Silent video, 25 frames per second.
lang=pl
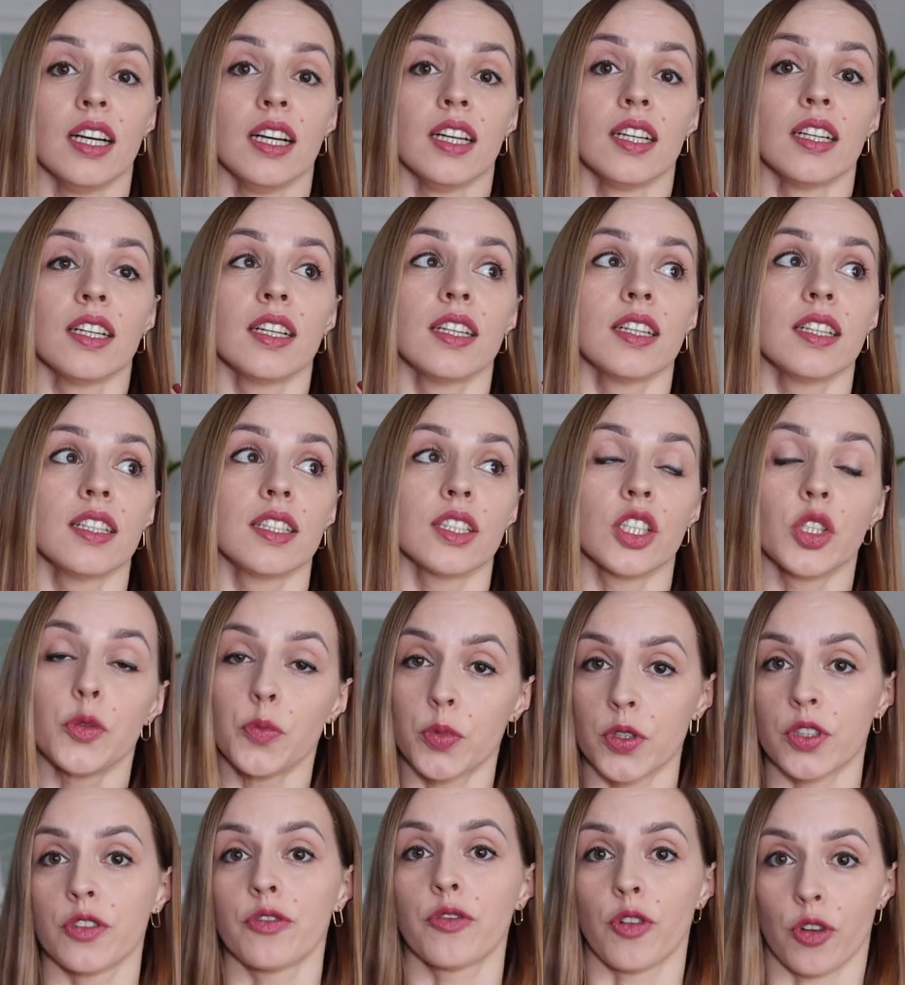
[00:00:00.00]
E,
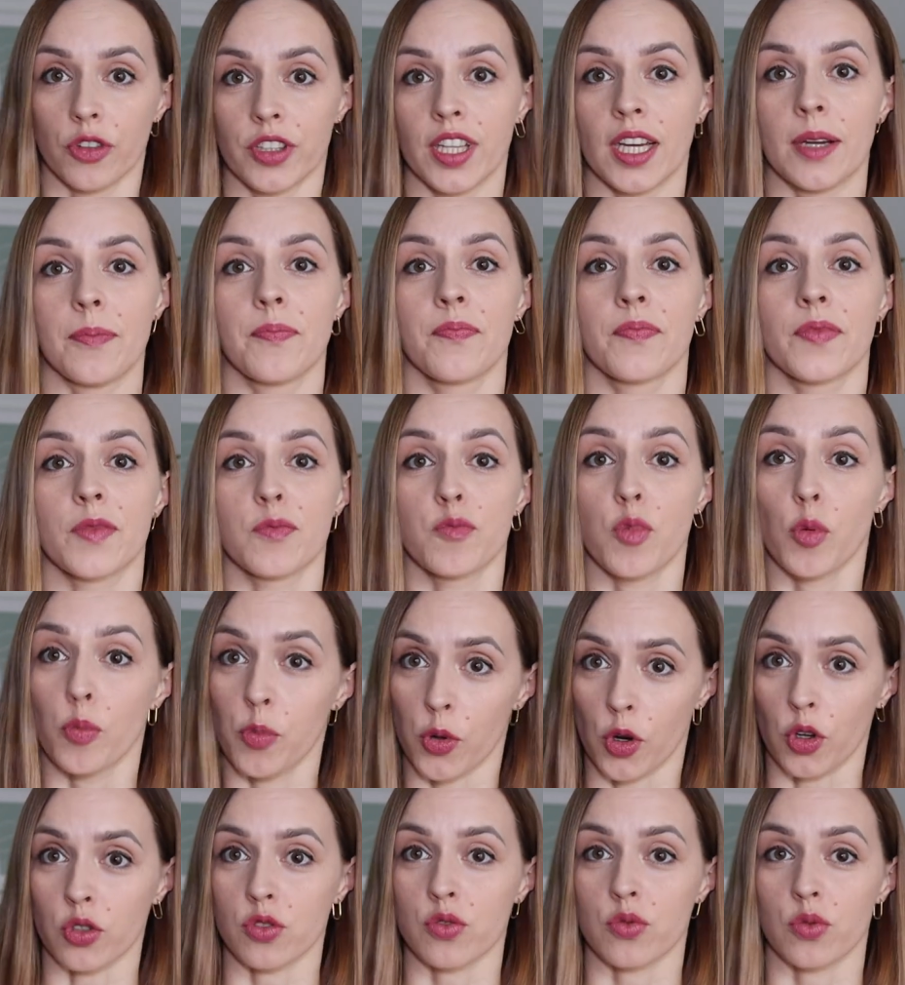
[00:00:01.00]
I pij wodę po
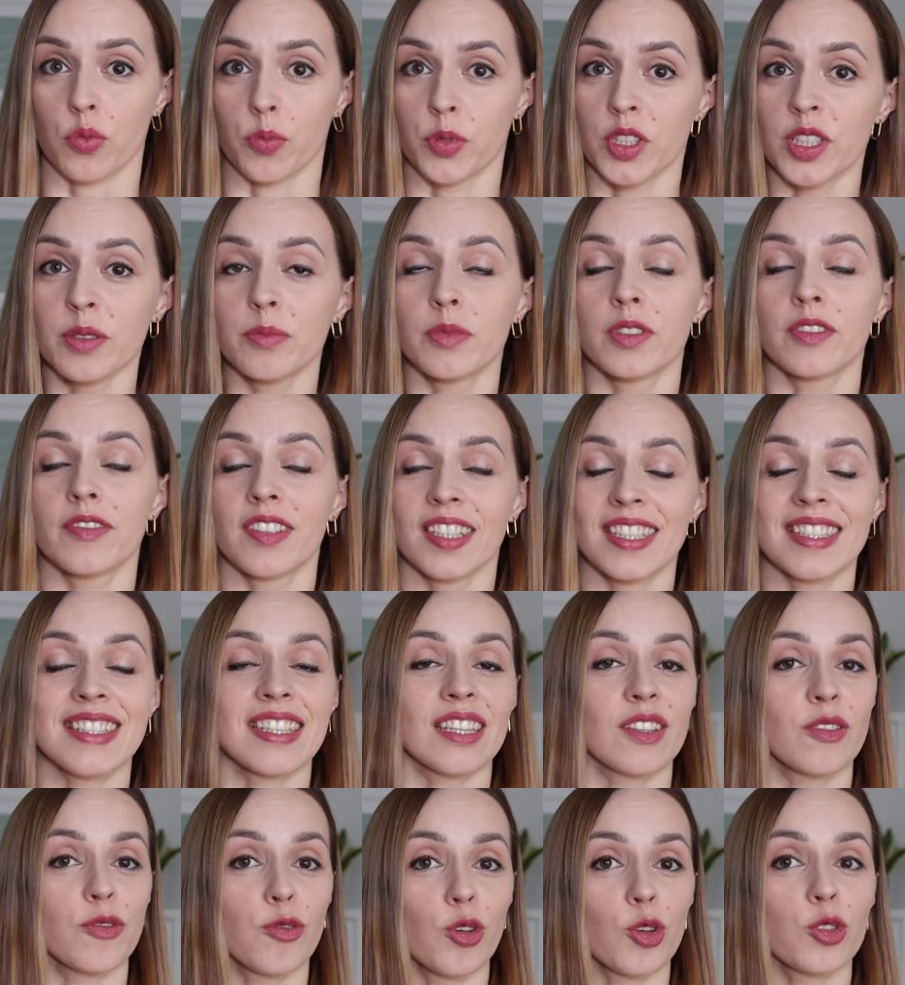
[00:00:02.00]
prostu pijmy
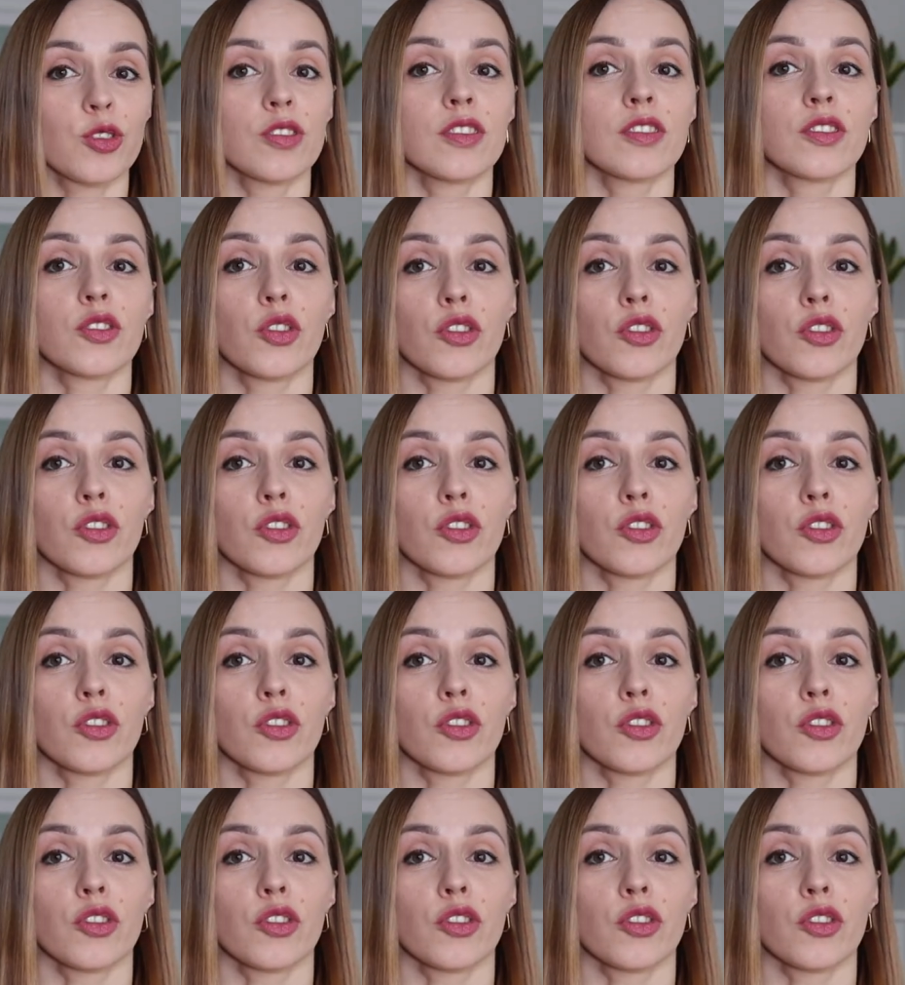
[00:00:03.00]
więcej wody,